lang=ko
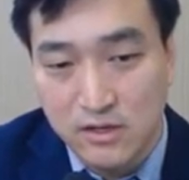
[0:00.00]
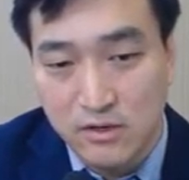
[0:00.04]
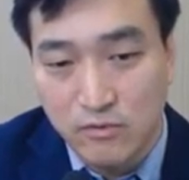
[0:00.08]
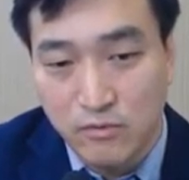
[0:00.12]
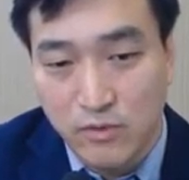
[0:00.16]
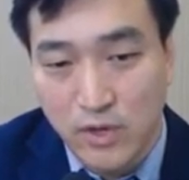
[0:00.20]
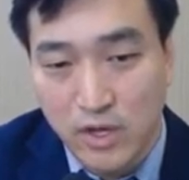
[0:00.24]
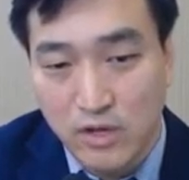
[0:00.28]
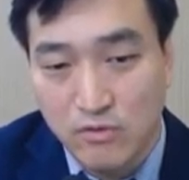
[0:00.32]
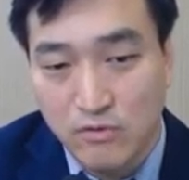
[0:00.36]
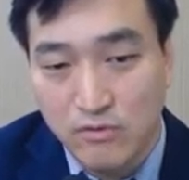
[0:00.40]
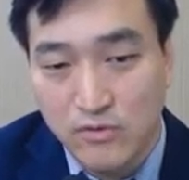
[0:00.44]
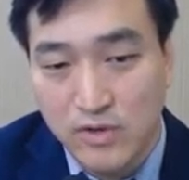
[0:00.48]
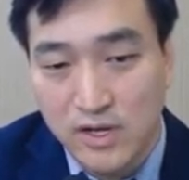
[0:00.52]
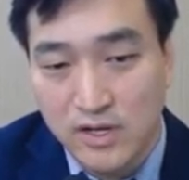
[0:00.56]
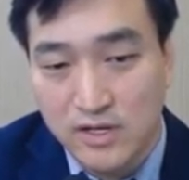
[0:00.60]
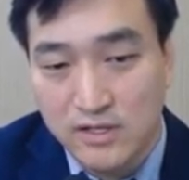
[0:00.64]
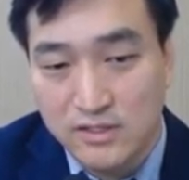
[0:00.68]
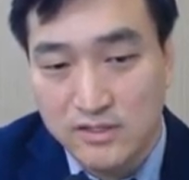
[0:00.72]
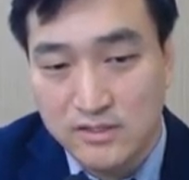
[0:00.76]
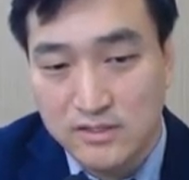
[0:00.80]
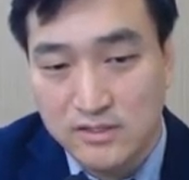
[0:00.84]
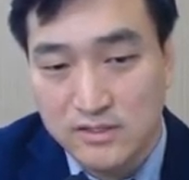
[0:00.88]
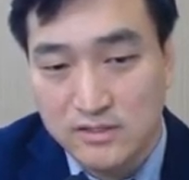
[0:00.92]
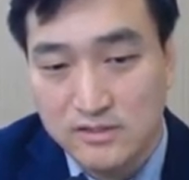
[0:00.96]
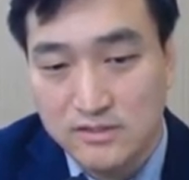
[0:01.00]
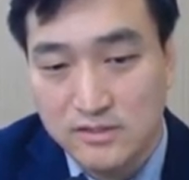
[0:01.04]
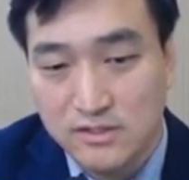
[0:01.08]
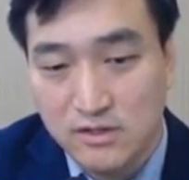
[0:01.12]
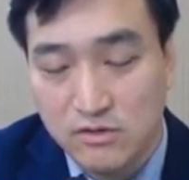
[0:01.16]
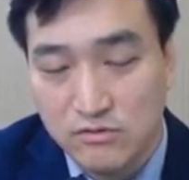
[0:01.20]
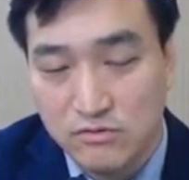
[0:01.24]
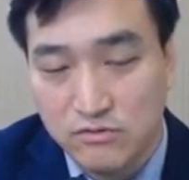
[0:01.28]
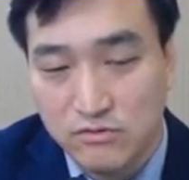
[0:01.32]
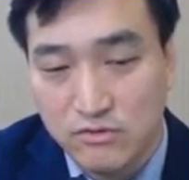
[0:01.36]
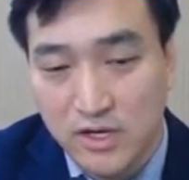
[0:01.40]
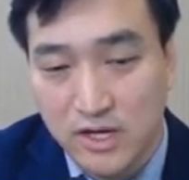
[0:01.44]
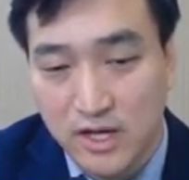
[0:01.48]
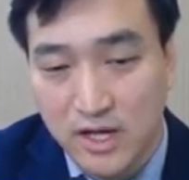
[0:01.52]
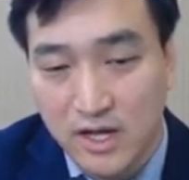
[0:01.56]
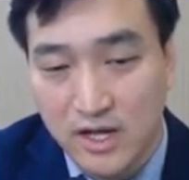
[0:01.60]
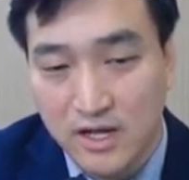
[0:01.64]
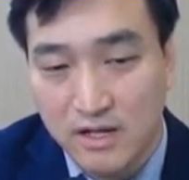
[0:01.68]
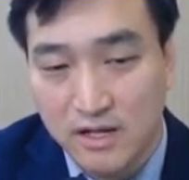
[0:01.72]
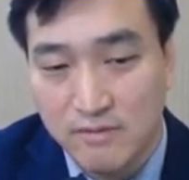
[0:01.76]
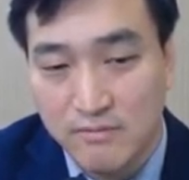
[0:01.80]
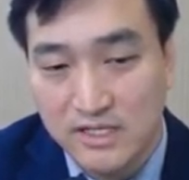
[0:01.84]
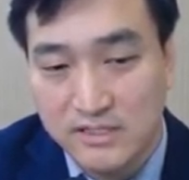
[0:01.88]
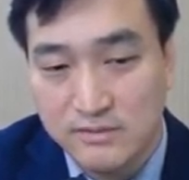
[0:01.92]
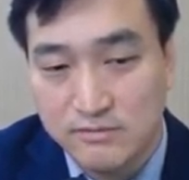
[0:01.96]
외국과 같은 서구와
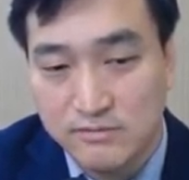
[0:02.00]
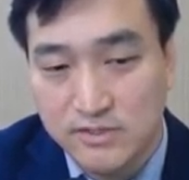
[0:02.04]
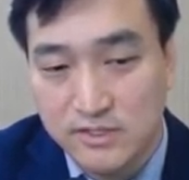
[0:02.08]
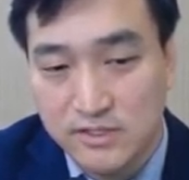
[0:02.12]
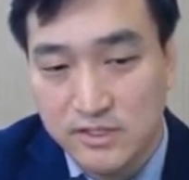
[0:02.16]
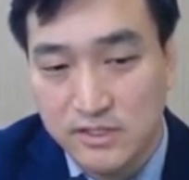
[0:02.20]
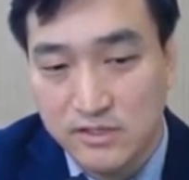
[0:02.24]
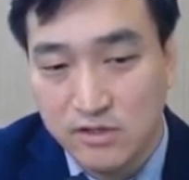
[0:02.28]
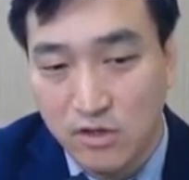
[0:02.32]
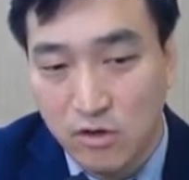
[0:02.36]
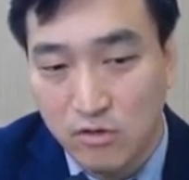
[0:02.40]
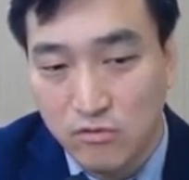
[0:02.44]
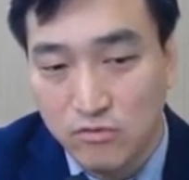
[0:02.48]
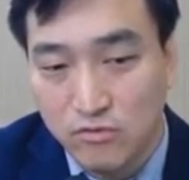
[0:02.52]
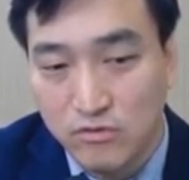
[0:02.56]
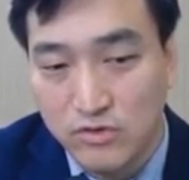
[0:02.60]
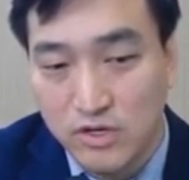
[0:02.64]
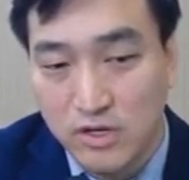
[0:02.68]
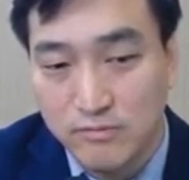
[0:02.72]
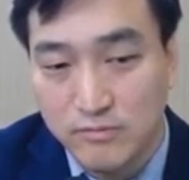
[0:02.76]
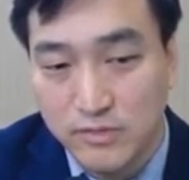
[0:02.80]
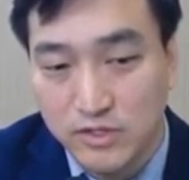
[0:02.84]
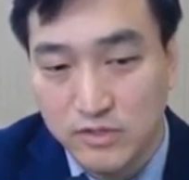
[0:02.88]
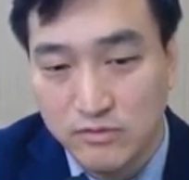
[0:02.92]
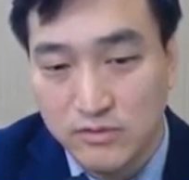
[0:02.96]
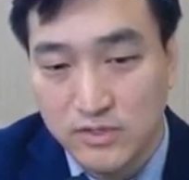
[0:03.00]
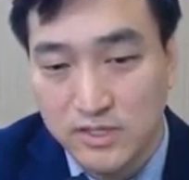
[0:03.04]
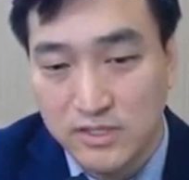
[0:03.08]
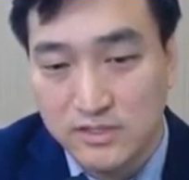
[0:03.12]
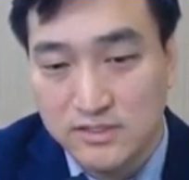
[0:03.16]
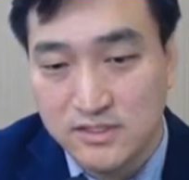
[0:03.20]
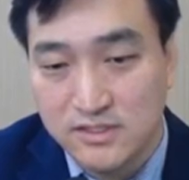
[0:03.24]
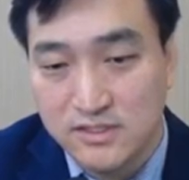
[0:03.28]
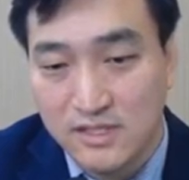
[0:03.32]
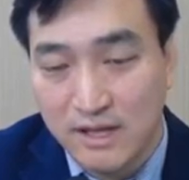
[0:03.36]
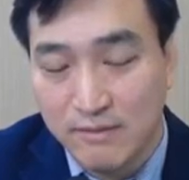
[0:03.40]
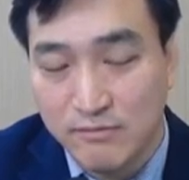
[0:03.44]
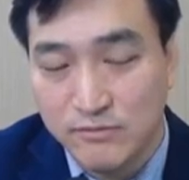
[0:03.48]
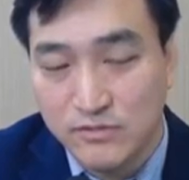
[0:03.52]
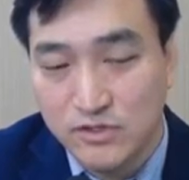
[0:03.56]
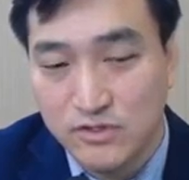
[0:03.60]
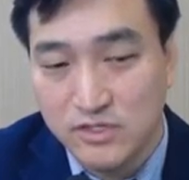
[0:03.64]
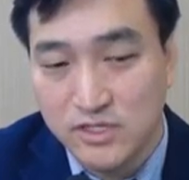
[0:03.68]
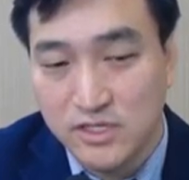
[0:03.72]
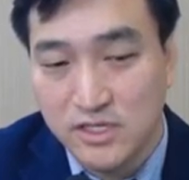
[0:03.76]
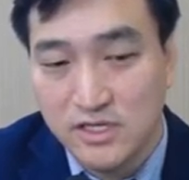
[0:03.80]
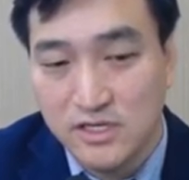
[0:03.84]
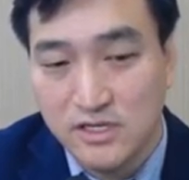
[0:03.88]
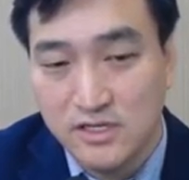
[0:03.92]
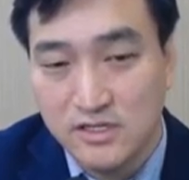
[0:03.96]
아까 말씀드린 영국과 미국같이 남성
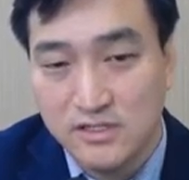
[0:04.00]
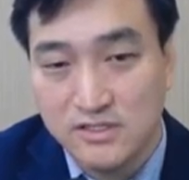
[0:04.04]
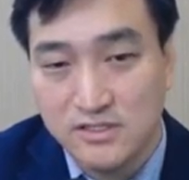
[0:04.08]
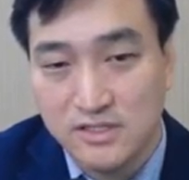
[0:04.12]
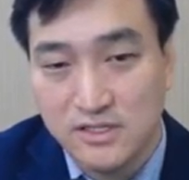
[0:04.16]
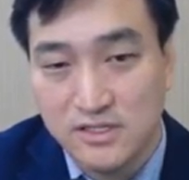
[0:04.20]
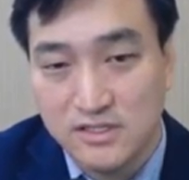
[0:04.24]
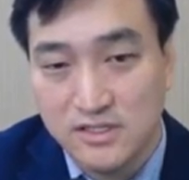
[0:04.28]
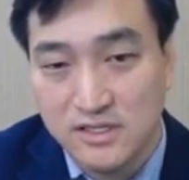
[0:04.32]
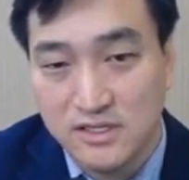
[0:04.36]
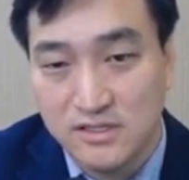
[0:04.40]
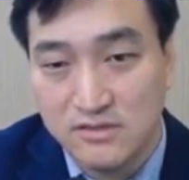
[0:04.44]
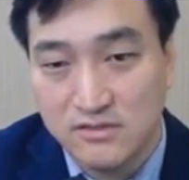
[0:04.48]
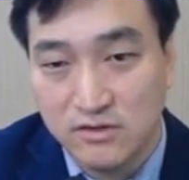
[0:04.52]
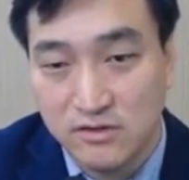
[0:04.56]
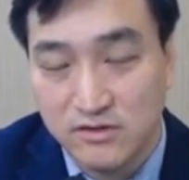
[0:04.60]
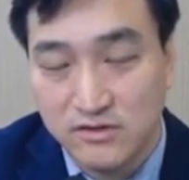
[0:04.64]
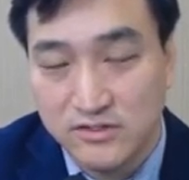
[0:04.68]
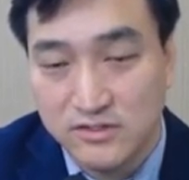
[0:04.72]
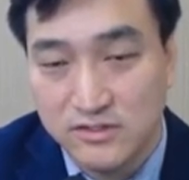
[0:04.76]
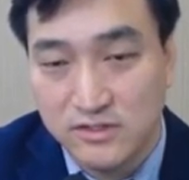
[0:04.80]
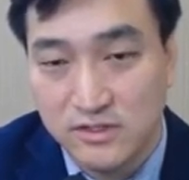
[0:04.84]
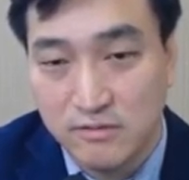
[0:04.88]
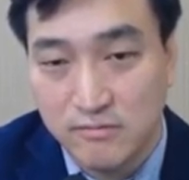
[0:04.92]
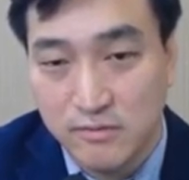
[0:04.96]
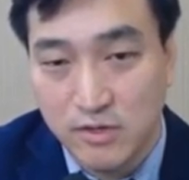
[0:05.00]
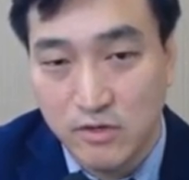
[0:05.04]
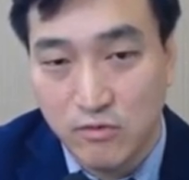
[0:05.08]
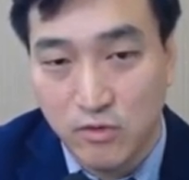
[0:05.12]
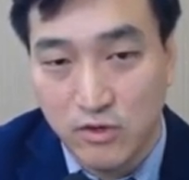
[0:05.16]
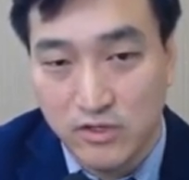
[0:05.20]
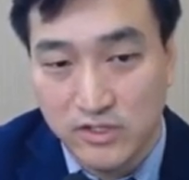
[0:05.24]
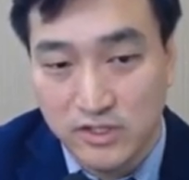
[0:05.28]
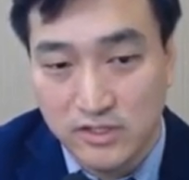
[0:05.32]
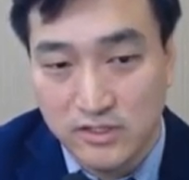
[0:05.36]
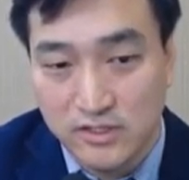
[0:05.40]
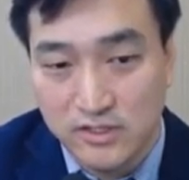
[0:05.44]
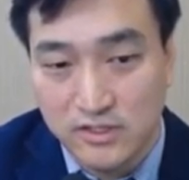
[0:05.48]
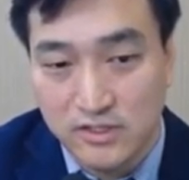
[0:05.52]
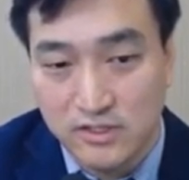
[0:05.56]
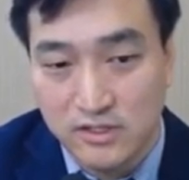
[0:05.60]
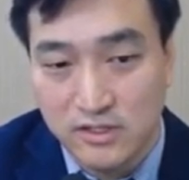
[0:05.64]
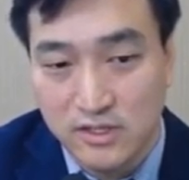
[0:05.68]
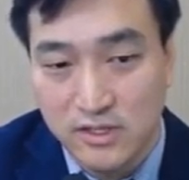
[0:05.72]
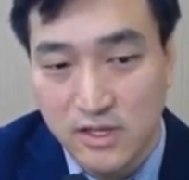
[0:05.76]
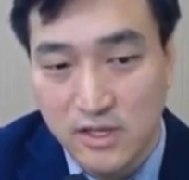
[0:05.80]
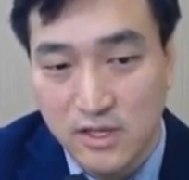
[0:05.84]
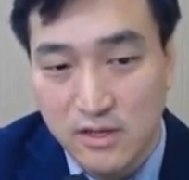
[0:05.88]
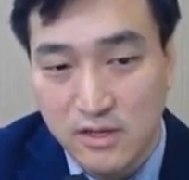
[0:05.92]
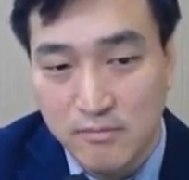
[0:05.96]
일 위를 차지한 전립선암의 원인은
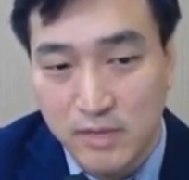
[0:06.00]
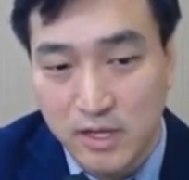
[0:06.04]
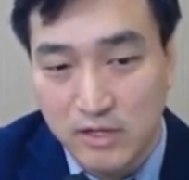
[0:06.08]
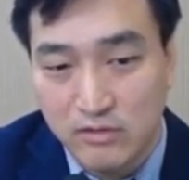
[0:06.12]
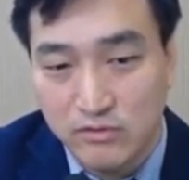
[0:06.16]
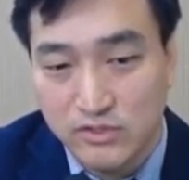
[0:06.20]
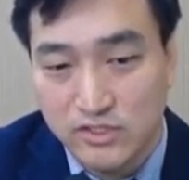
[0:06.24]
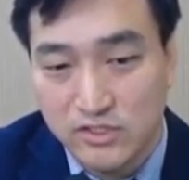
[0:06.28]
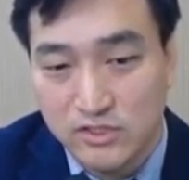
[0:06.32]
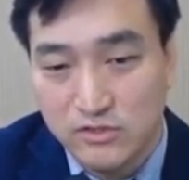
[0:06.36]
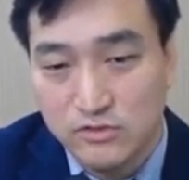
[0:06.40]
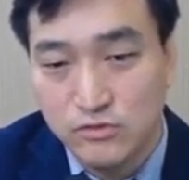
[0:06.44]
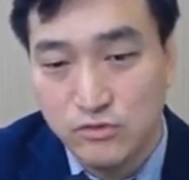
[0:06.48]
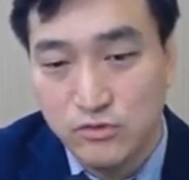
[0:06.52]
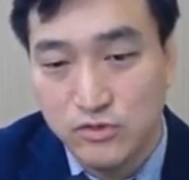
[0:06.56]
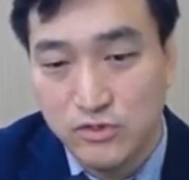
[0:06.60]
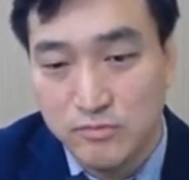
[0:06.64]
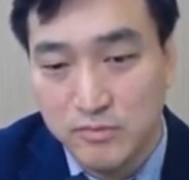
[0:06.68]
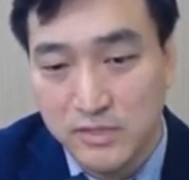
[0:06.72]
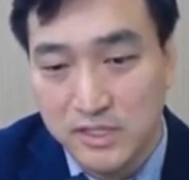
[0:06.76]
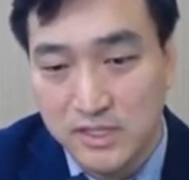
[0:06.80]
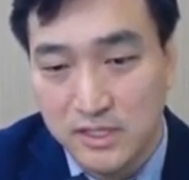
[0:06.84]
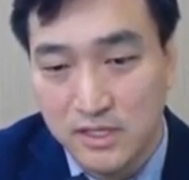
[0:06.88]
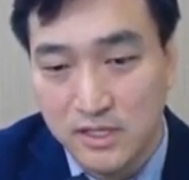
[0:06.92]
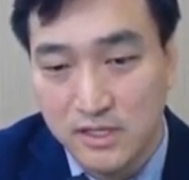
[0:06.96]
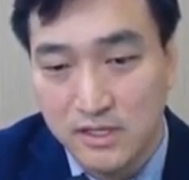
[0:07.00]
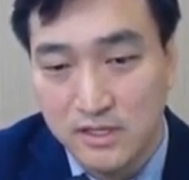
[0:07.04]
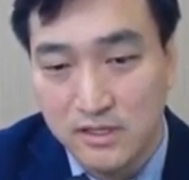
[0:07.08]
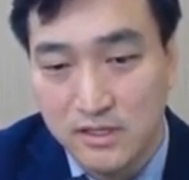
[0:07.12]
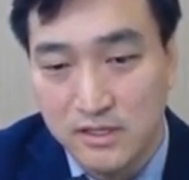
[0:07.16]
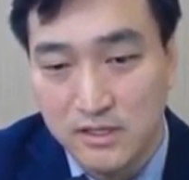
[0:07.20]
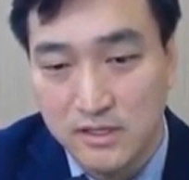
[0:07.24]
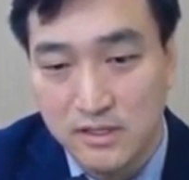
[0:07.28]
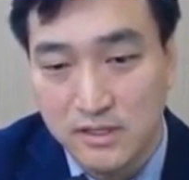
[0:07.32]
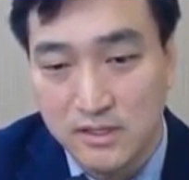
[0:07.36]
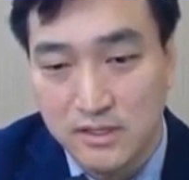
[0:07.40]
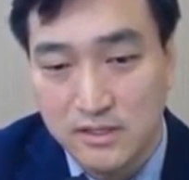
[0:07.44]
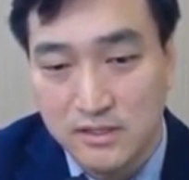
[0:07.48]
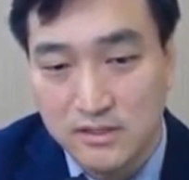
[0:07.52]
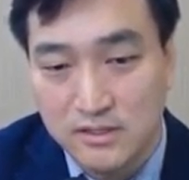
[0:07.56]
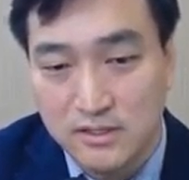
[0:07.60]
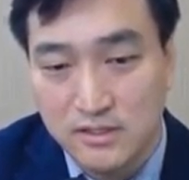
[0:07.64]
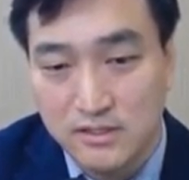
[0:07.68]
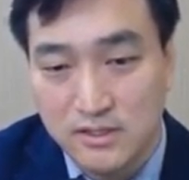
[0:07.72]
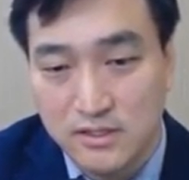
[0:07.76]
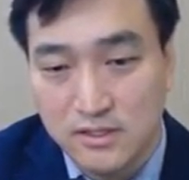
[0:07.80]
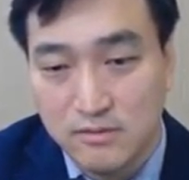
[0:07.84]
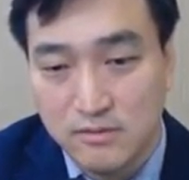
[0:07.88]
바로 인종입니다. 특히